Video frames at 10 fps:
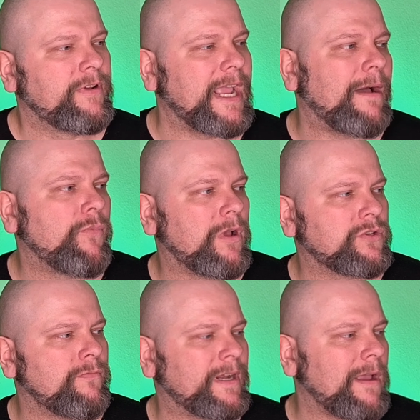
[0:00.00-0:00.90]
für die
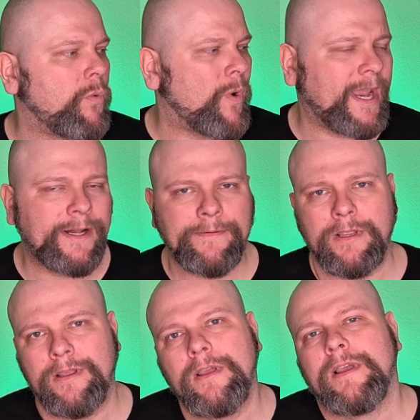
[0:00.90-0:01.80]
Hamburger Sumatra
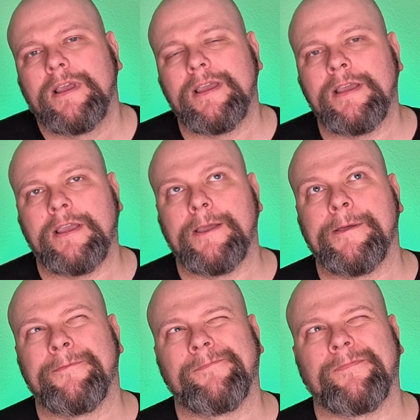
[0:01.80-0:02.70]
Wayne.
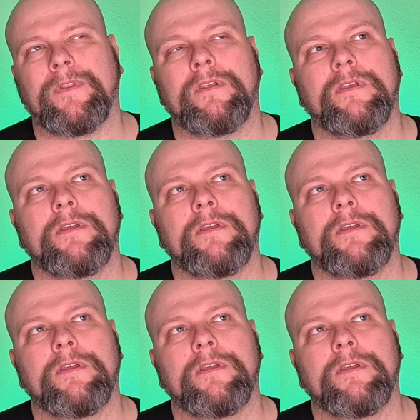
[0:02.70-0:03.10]
Ähm,